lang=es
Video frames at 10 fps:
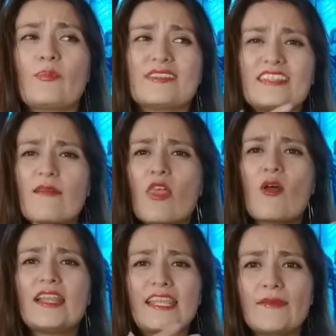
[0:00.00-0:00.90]
pues llevado
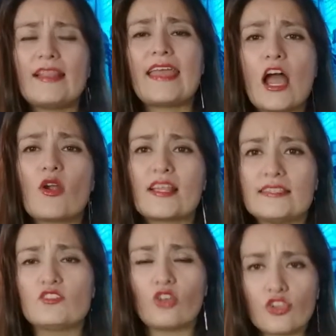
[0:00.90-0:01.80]
al nivel de ahora sí
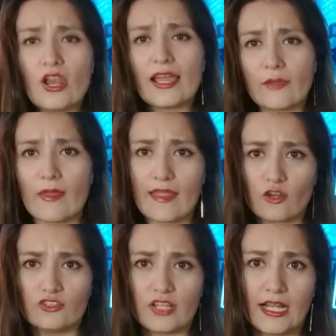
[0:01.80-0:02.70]
soy yo la que va a dar
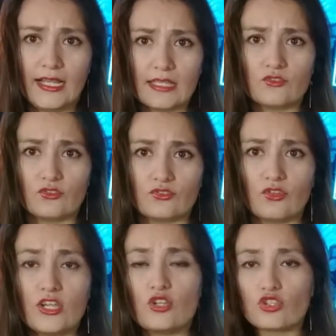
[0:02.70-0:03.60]
los trancazos,
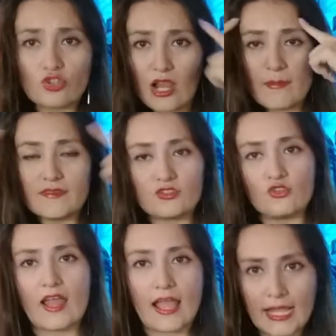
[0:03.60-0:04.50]
¿no? Y no solamente soy
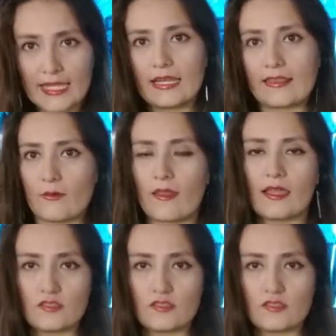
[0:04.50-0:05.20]
una hacker, de verdad